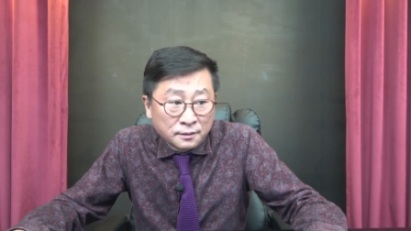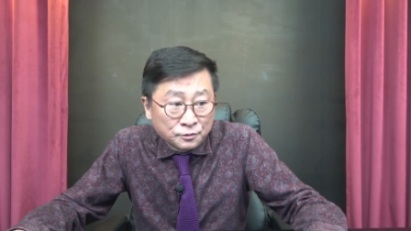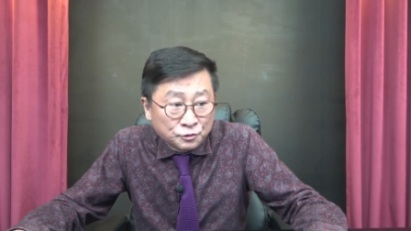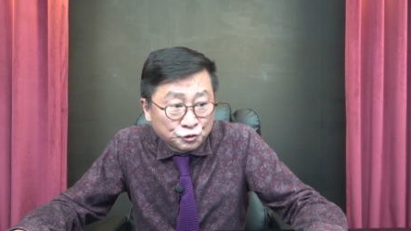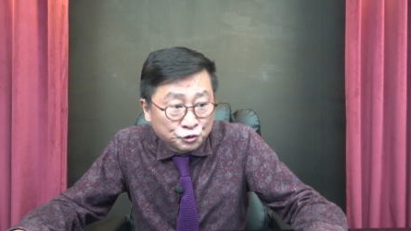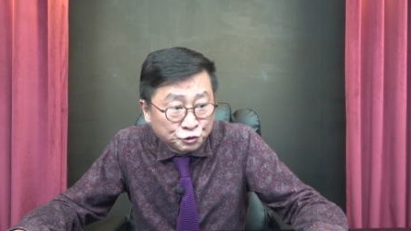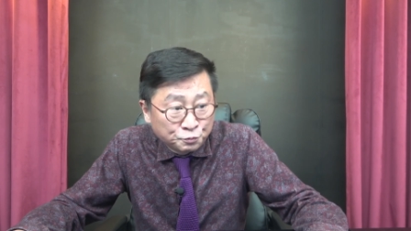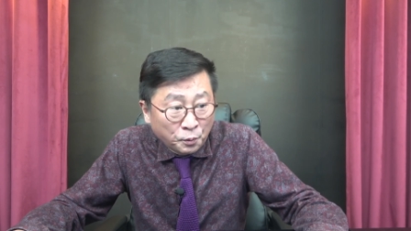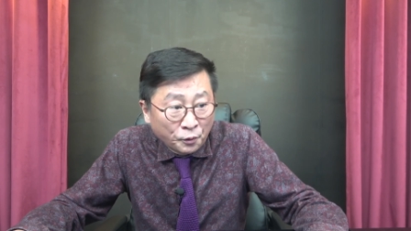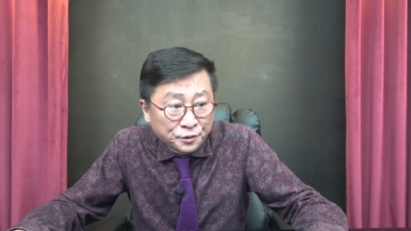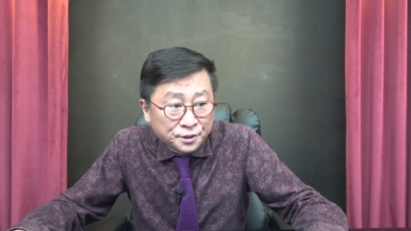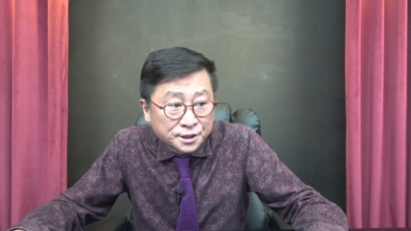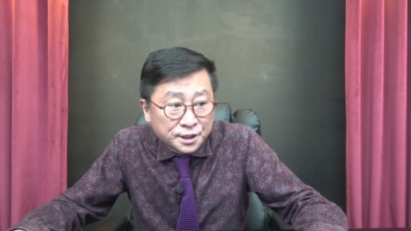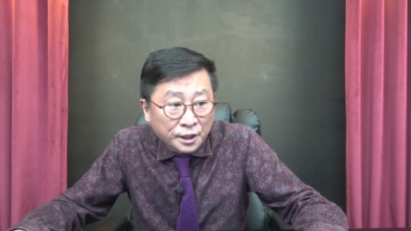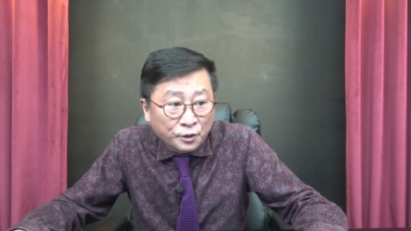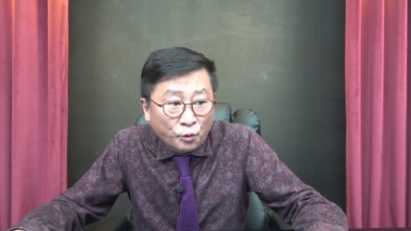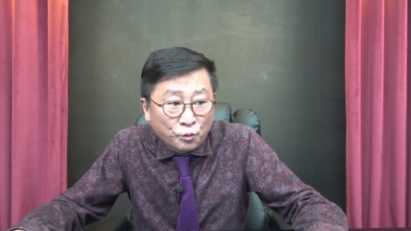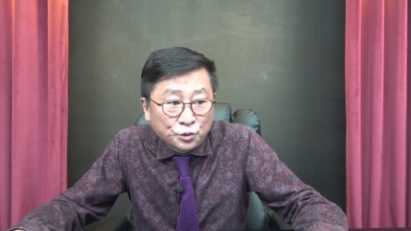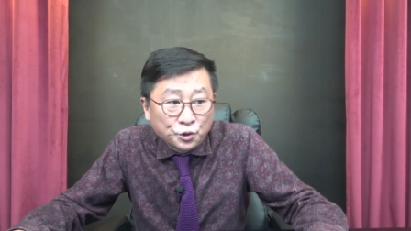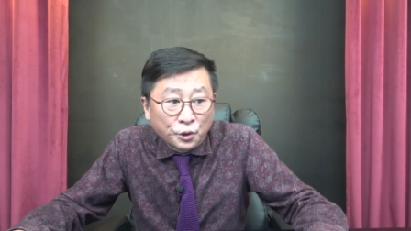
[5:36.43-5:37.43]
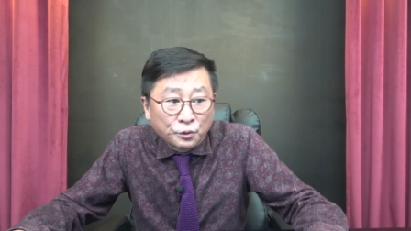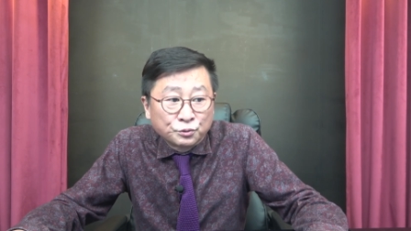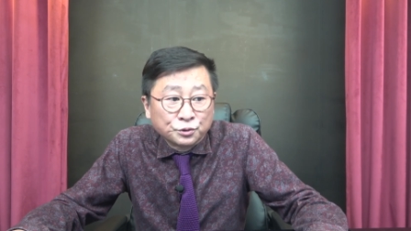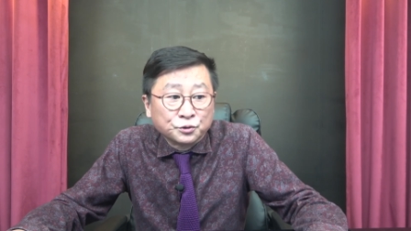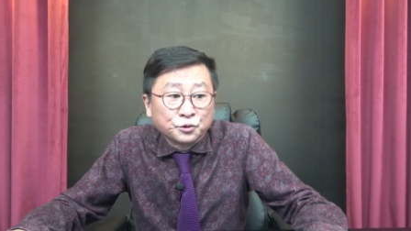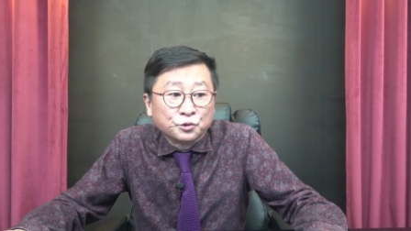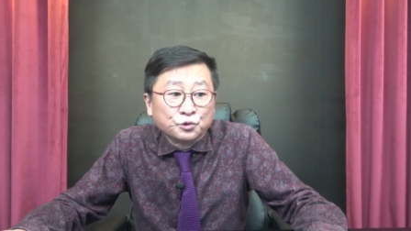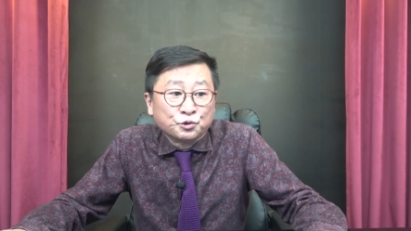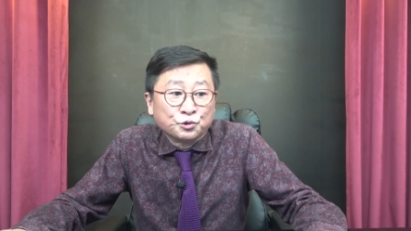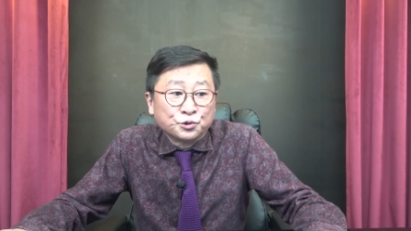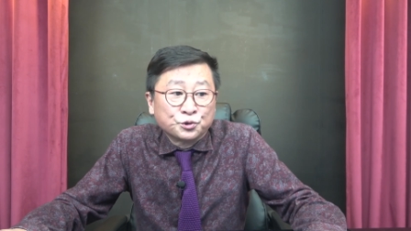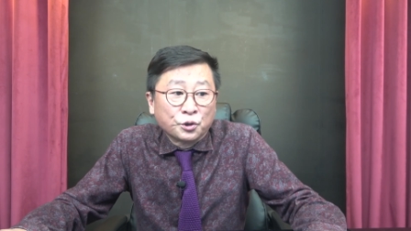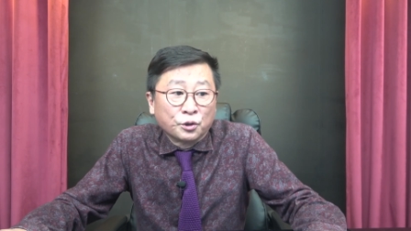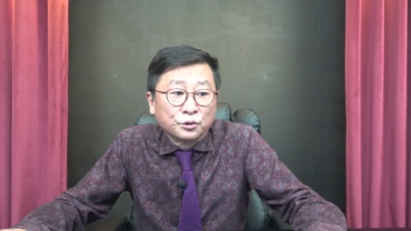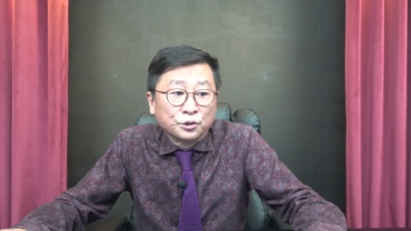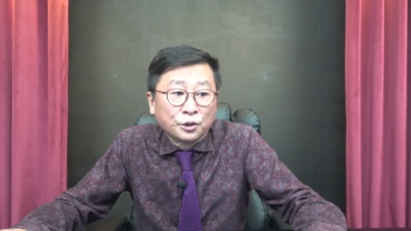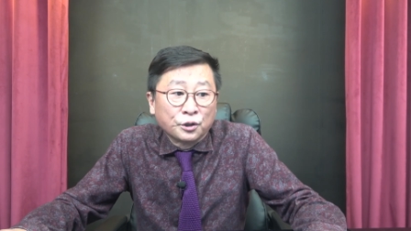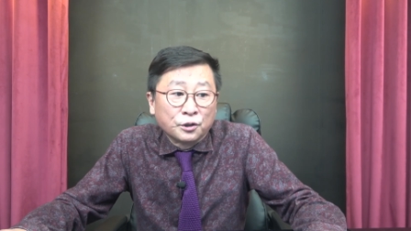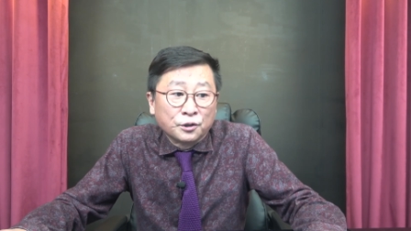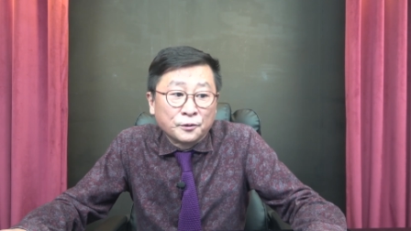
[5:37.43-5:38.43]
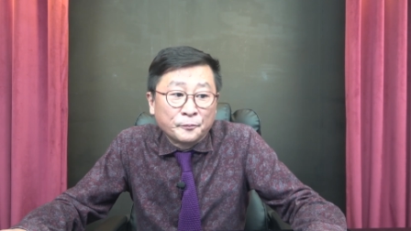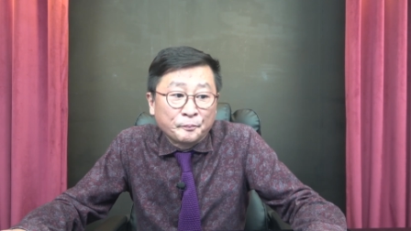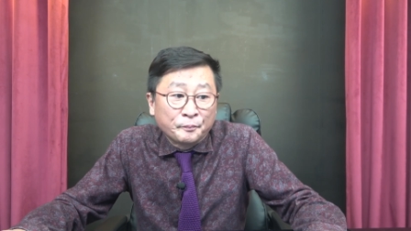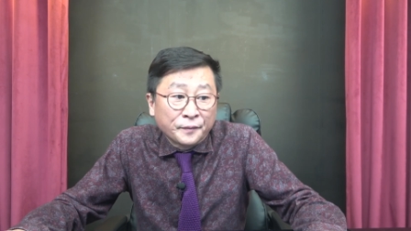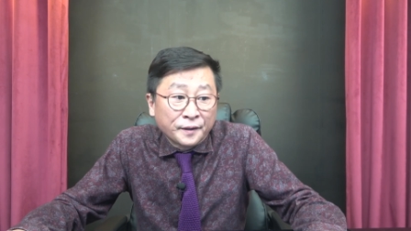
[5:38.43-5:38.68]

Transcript: 두 번째 공격은 윤석열